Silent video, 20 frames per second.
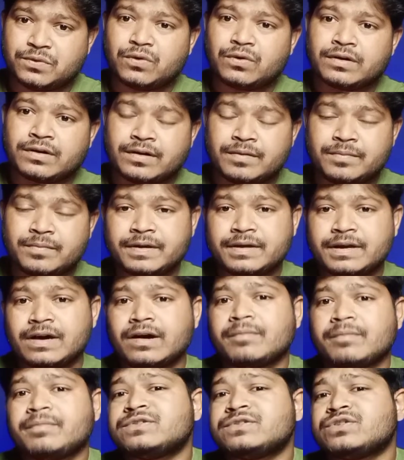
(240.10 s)
हो कभी
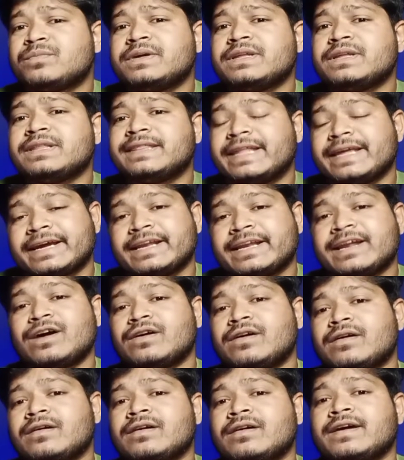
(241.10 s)
आप जब भी देखना
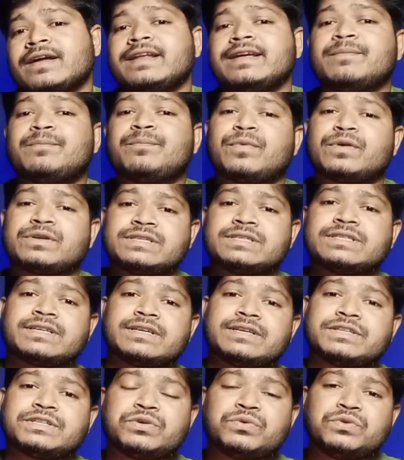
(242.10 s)
के लिए पसंद
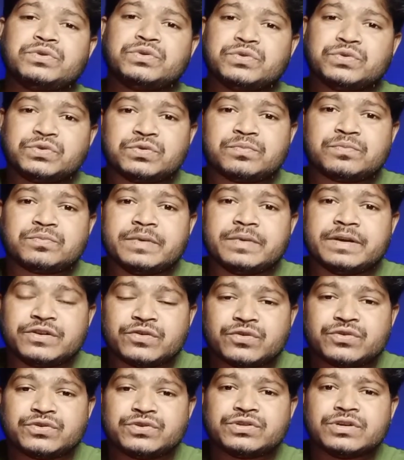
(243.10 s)
करते हो यूट्यूब
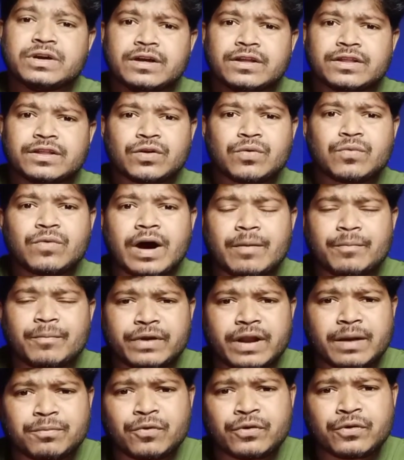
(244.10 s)
वीडियोज तो वहाँ
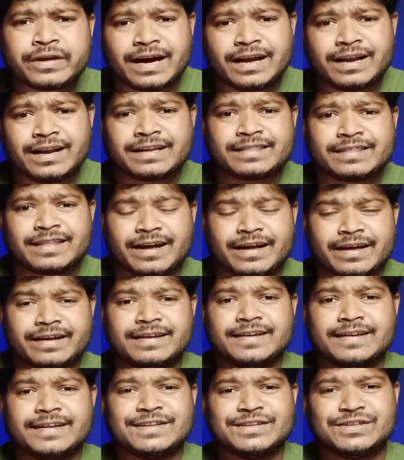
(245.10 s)
पर आपको क्या लगता है
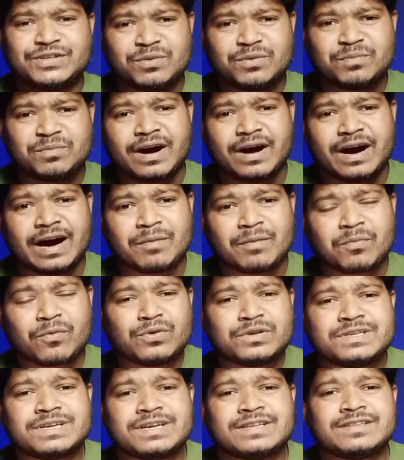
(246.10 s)
जब
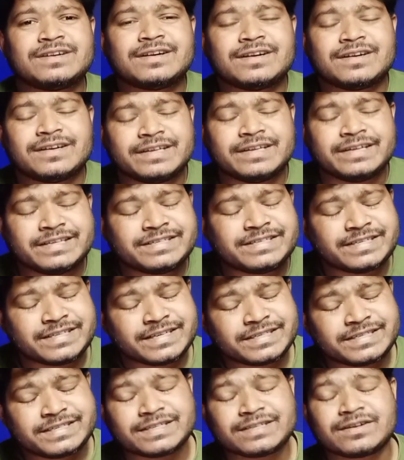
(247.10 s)
आपको ज़्यादा
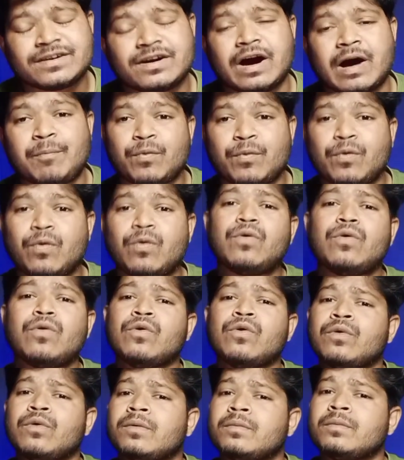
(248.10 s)
इंटरेस्टिंग आपको
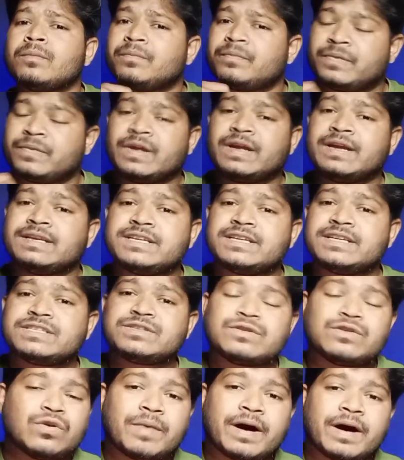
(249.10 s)
इंटरेस्ट
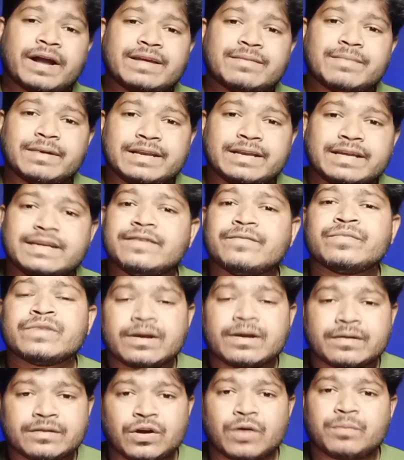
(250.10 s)
लुभाने वाली
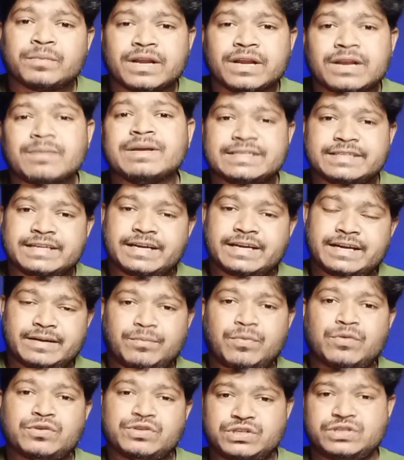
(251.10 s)
थंबनेल मिल जाए
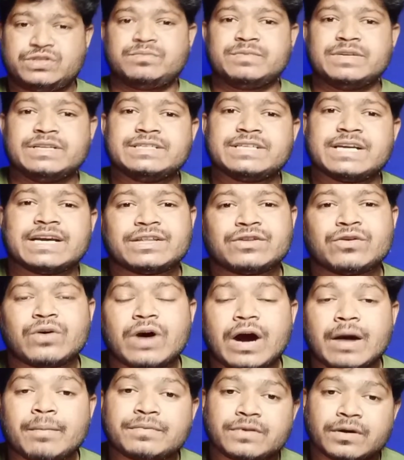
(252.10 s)
पोस्टर्स मिल जाए तो
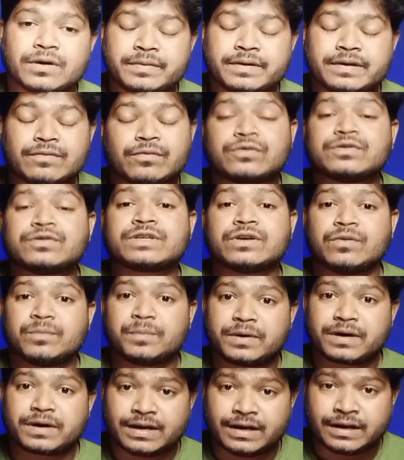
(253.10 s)
आप तभी उसके
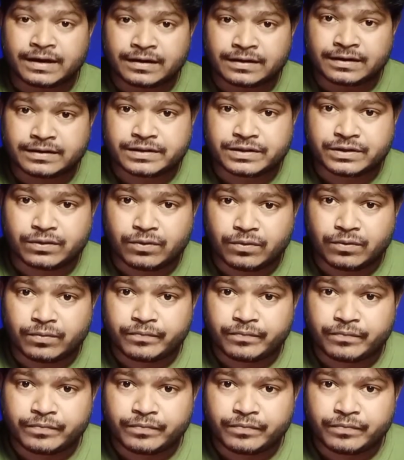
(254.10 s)
ऊपर क्लिक कर देते हो